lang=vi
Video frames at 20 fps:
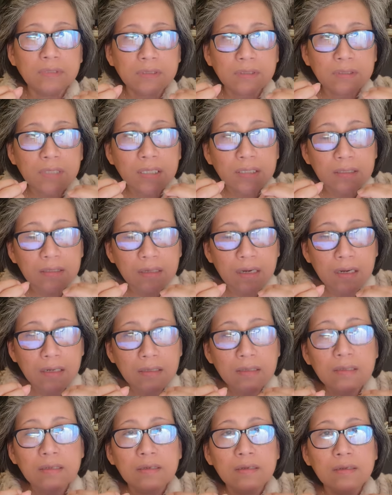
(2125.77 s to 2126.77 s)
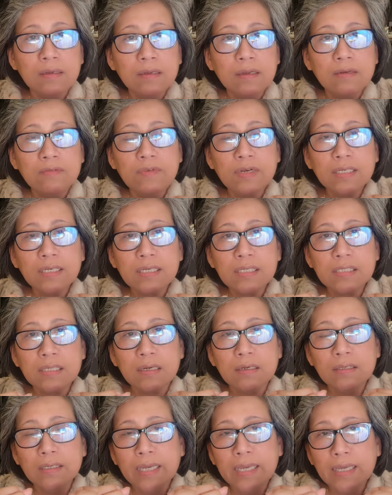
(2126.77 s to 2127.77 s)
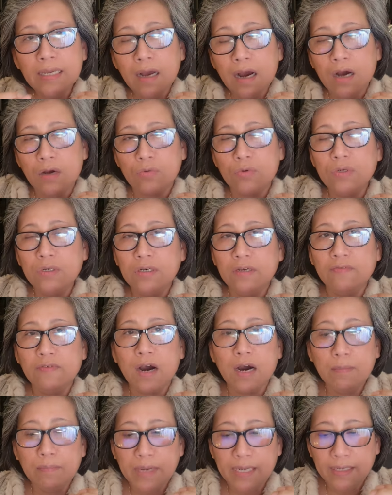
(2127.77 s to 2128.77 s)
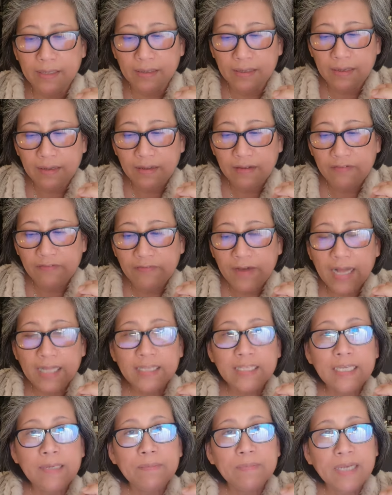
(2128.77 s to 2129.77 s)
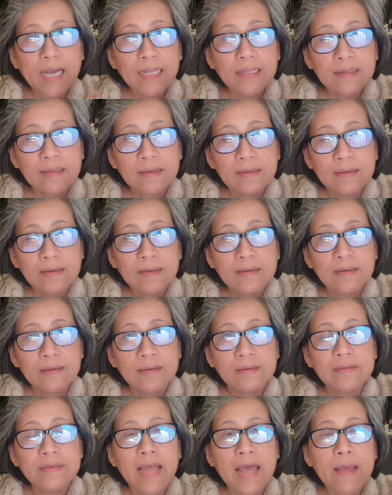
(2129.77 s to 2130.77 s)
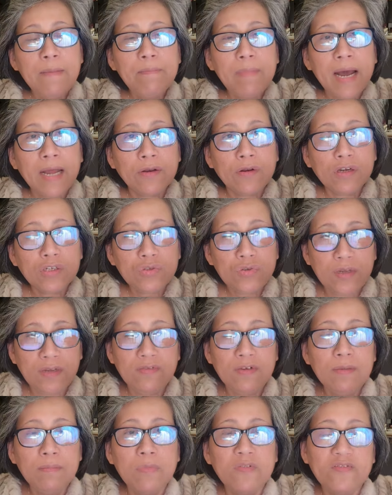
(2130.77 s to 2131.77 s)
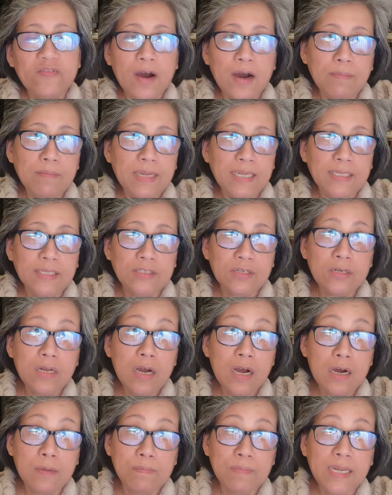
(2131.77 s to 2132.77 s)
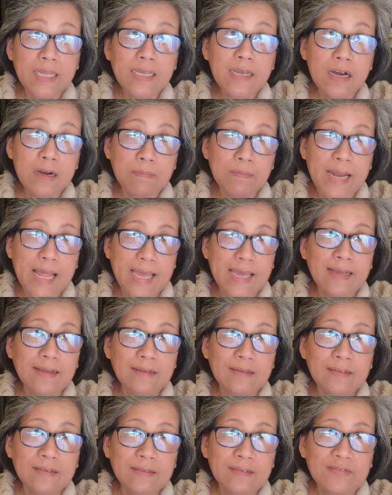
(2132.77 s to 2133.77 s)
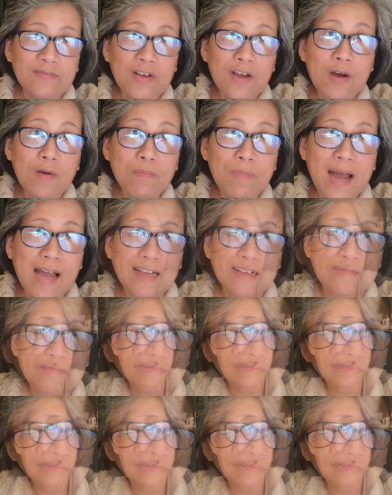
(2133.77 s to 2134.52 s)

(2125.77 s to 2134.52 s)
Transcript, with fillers: thích ứng với cái sự nghi ngờ của người vợ mình và tìm cách để mà nói chuyện với một vợ mình cho nó hợp lý hợp lẽ phải không bạn